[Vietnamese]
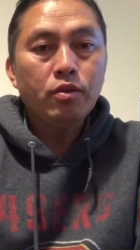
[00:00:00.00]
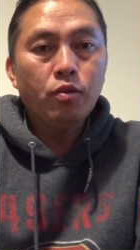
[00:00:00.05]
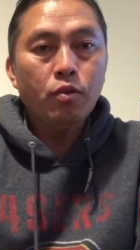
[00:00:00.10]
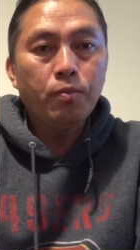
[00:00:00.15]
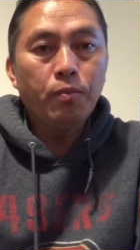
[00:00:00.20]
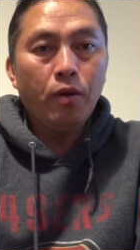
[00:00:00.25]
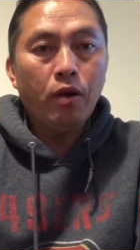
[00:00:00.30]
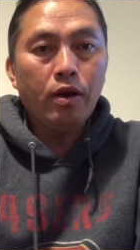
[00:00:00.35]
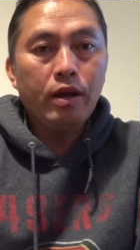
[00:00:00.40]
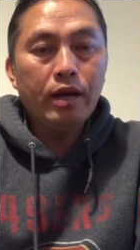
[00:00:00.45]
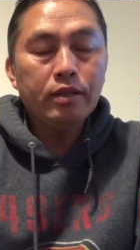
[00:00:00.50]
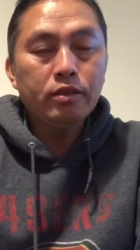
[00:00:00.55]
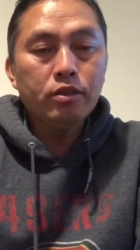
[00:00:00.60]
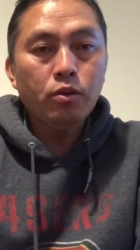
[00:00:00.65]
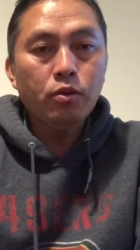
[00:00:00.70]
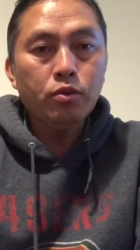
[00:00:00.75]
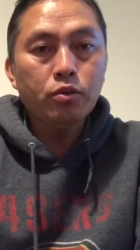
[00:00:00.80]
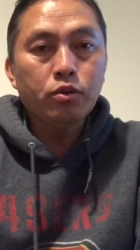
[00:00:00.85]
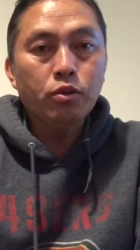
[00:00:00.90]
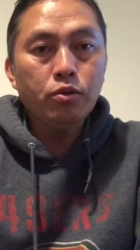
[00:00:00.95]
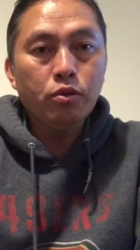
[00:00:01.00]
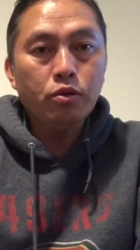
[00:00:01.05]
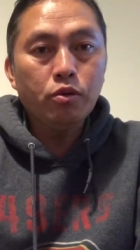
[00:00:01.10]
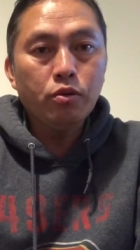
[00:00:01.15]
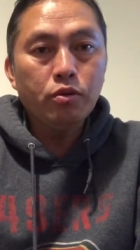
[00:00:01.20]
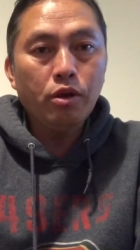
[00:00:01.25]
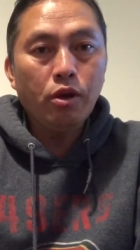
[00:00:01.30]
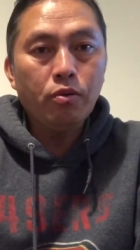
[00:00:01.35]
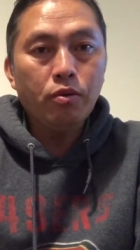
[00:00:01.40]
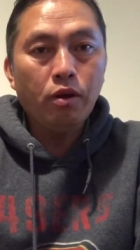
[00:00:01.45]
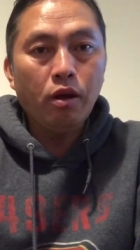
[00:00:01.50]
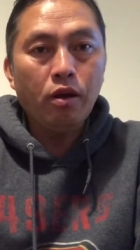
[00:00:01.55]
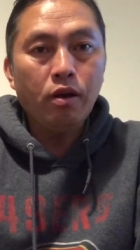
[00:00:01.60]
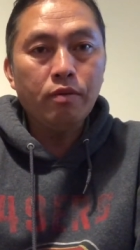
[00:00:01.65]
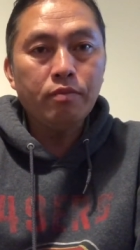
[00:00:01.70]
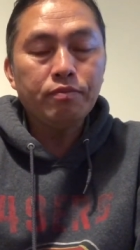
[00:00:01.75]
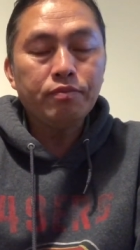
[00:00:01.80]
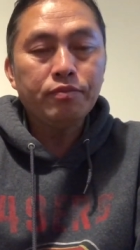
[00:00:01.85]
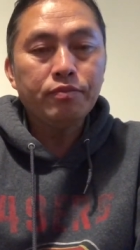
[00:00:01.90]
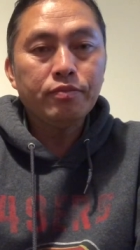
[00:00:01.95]
cụ bỏ căn tù tôi dù thu nhau
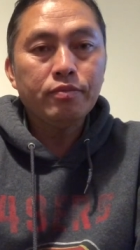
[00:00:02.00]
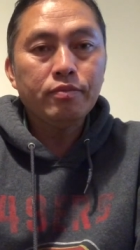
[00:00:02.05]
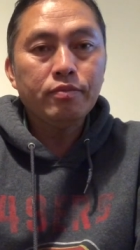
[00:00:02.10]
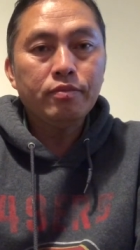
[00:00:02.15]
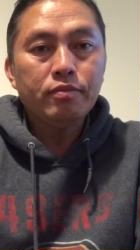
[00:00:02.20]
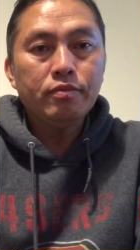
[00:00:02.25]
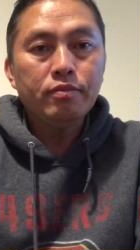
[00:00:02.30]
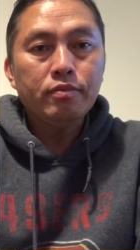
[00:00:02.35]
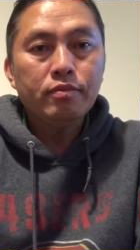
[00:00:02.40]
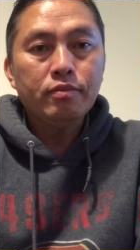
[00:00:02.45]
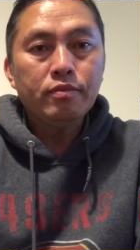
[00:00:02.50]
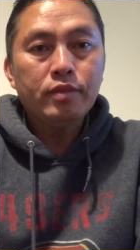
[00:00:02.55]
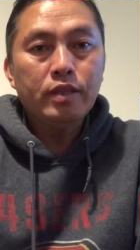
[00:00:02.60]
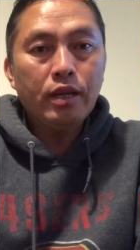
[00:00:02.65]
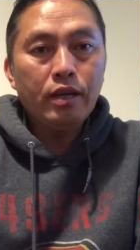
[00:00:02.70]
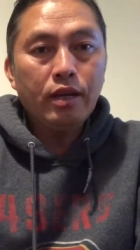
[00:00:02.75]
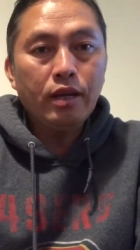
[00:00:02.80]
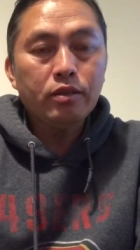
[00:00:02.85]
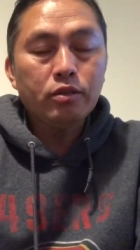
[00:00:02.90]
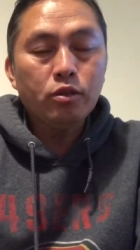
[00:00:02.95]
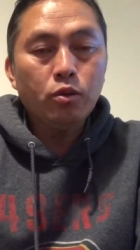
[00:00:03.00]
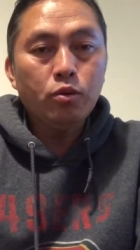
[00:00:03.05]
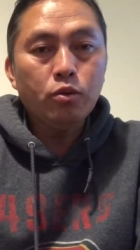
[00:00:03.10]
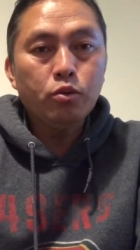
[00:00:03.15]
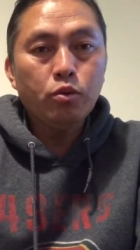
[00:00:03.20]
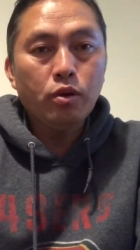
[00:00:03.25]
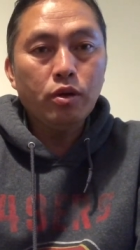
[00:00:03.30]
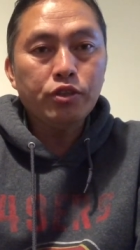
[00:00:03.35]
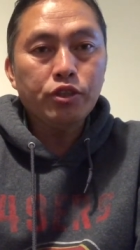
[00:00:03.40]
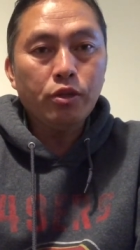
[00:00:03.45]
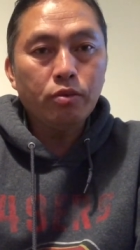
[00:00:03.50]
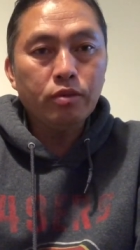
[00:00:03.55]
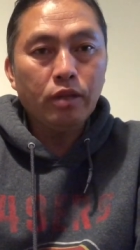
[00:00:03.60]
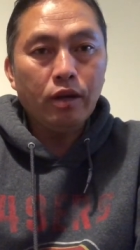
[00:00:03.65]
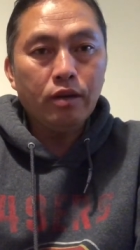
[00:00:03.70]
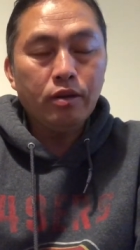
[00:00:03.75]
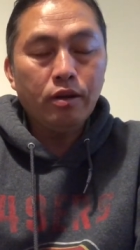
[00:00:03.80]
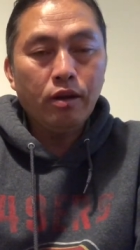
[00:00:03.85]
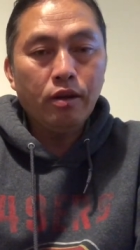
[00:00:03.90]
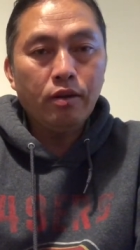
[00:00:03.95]
nó thế căn tù tôi xong
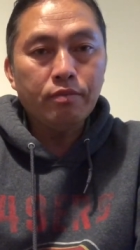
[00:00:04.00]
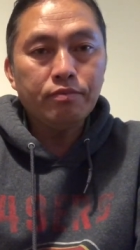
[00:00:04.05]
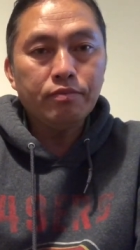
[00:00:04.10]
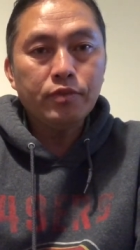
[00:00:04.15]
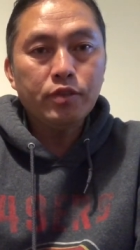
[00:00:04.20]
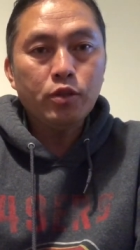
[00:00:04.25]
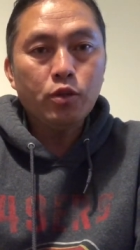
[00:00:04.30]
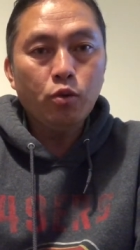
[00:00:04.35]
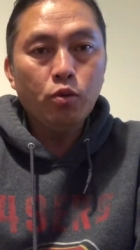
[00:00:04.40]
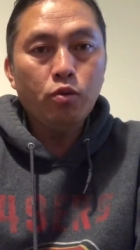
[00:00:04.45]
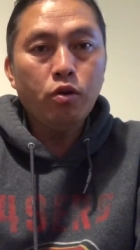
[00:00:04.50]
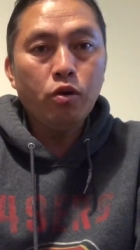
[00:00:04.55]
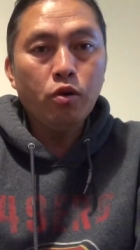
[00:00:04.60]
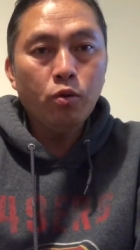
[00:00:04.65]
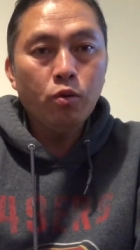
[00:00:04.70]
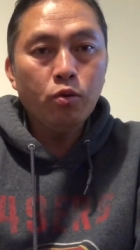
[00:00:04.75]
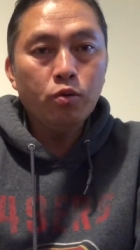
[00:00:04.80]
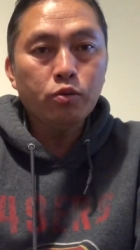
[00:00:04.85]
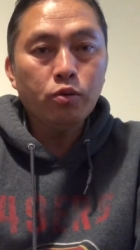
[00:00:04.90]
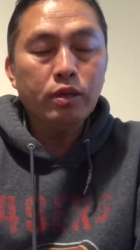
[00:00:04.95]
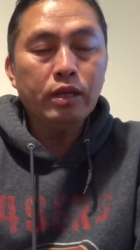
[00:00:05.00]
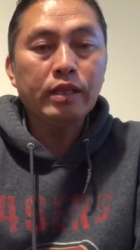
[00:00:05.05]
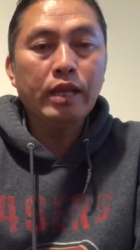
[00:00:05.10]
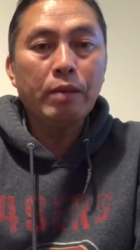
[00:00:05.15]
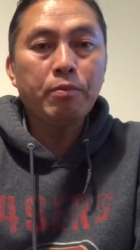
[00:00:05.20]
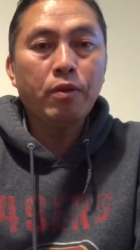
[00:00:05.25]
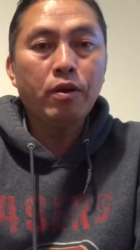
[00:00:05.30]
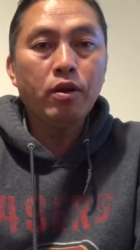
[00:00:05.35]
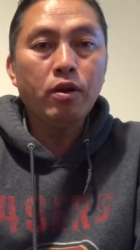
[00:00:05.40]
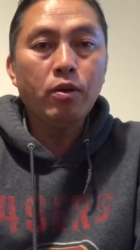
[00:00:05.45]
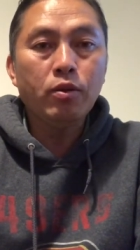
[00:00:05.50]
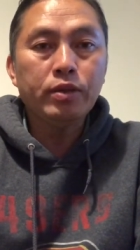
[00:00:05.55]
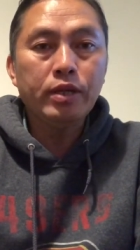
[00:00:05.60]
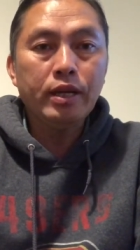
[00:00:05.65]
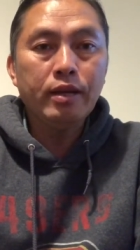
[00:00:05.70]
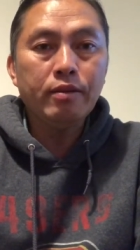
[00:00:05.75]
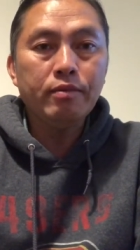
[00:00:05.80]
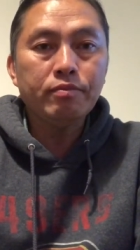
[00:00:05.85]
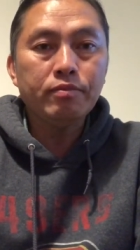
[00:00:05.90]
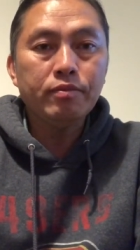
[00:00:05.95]
đỡ nó cụ lú tụi này tại bỏ lâu
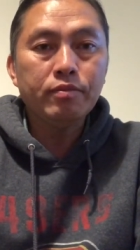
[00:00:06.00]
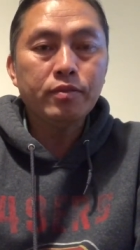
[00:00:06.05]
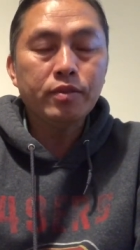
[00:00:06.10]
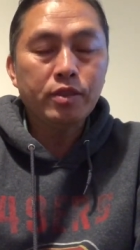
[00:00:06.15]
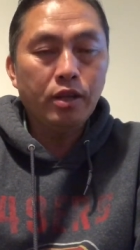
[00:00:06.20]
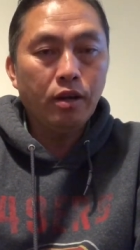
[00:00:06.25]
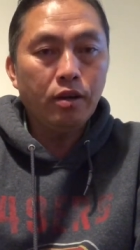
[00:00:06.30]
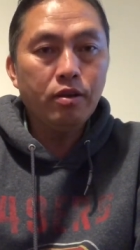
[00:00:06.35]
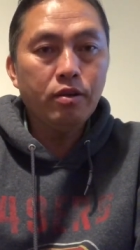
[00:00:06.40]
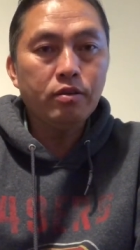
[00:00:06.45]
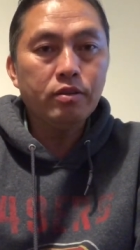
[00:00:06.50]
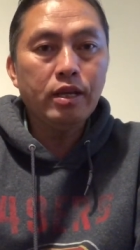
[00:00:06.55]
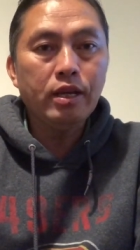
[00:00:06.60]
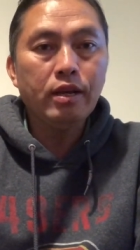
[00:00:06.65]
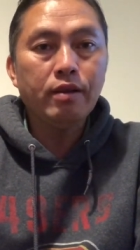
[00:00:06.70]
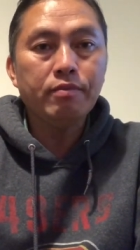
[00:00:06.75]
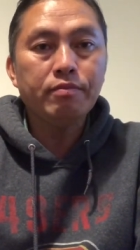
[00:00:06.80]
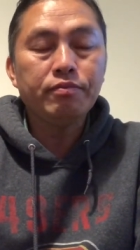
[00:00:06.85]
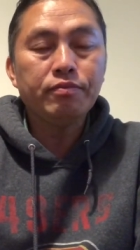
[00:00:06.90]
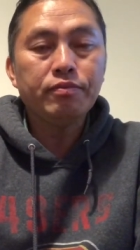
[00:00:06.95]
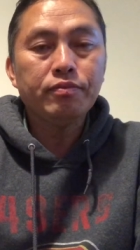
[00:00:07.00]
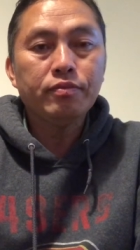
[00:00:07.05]
thế chơi thế